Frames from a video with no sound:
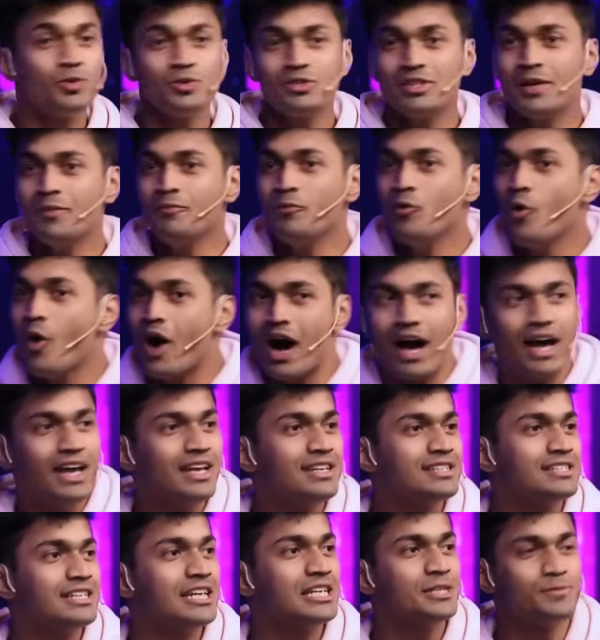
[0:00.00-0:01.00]
तो सर वो
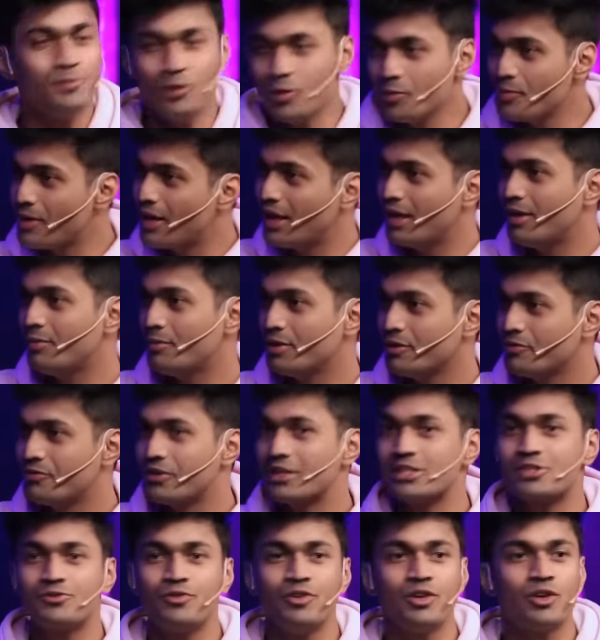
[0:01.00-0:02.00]
आए स्टेज पे और मैं मतलब
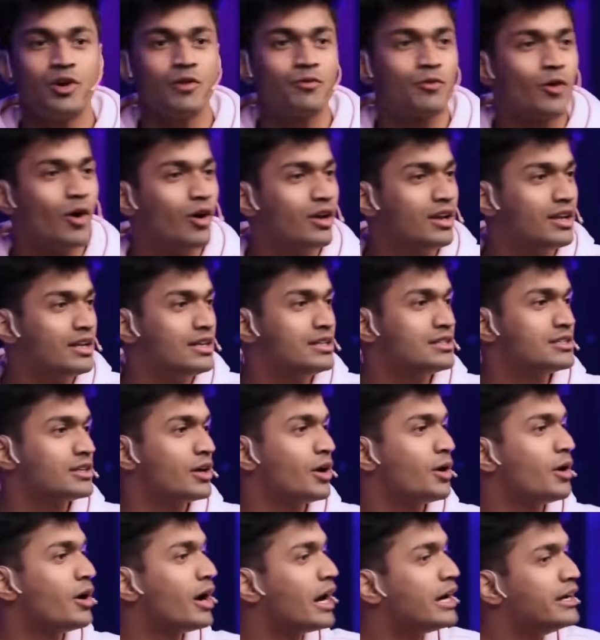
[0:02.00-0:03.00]
फर्स्ट वीक ऑफ कॉलेज
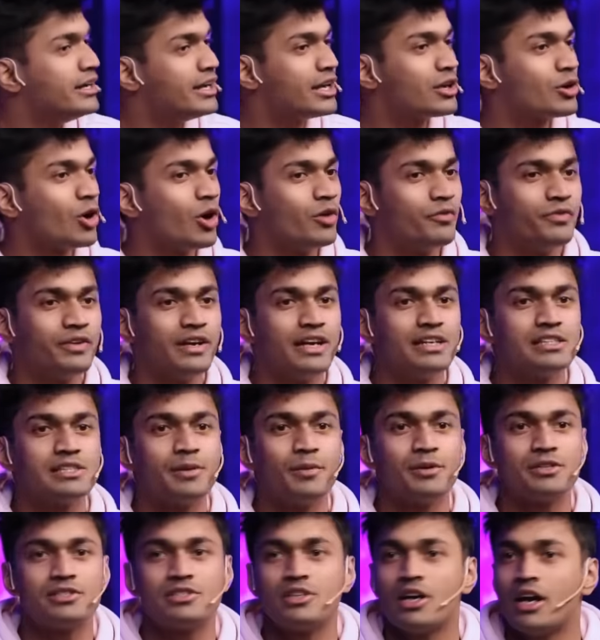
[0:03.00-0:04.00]
अंडर कॉन्फिडेंस
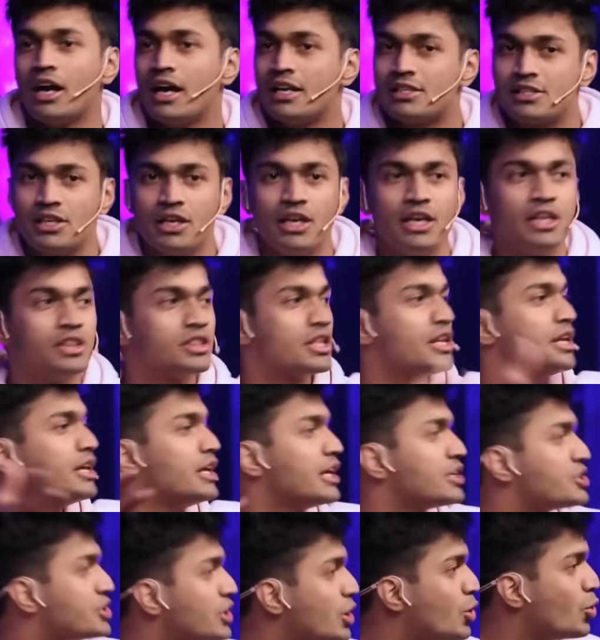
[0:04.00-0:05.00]
सब अच्छा ऐसे इतने
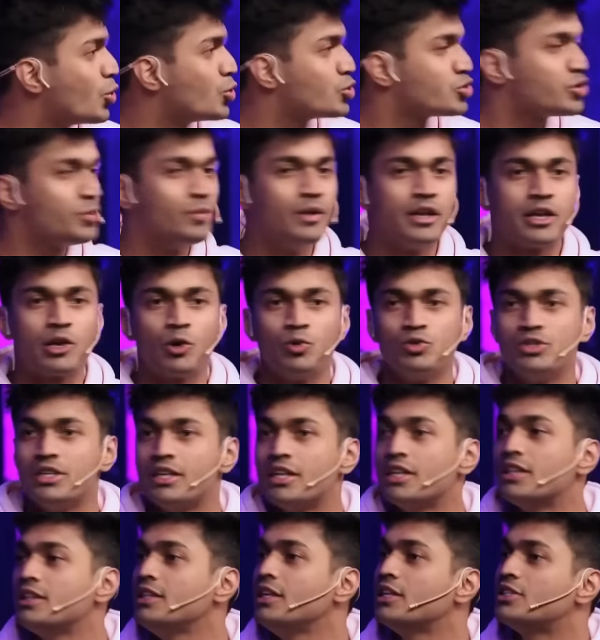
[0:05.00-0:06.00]
अच्छे लोगों से मिल रहा हूँ
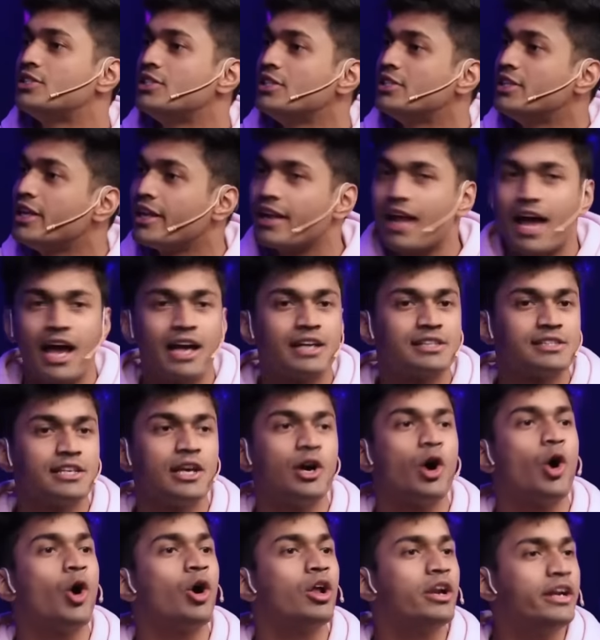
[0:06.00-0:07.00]
जिनकी इतनी अच्छी अच्छी रैंक्स
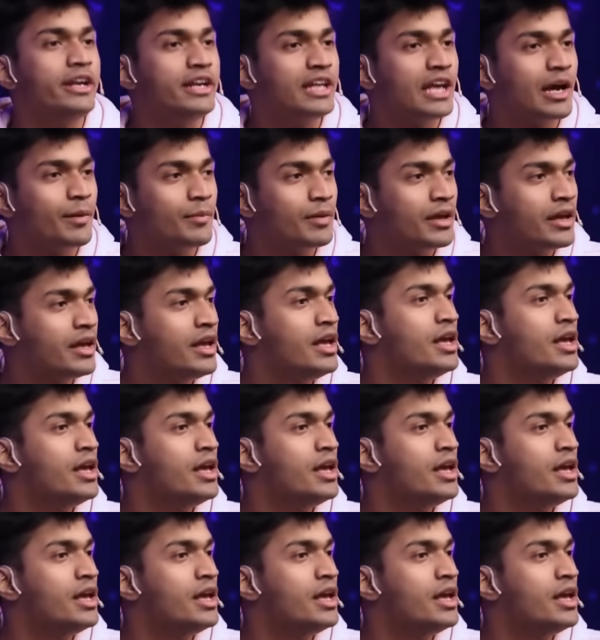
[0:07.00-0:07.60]
है ऑल इंडिया में